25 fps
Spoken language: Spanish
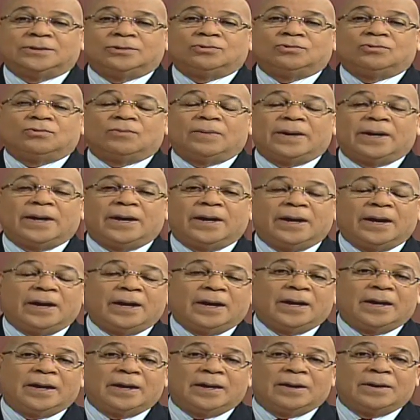
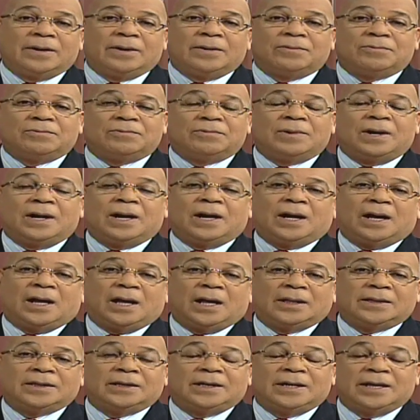Tuve
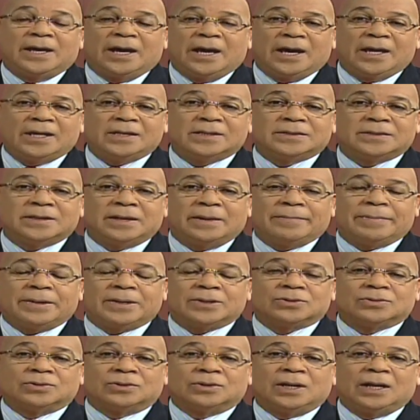una diligencia
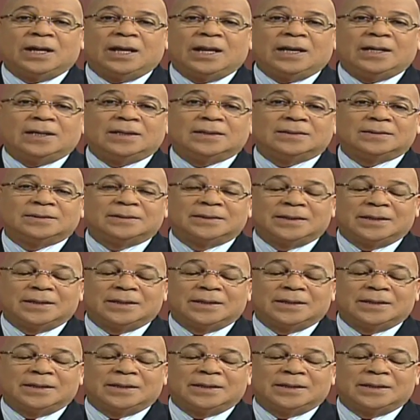personal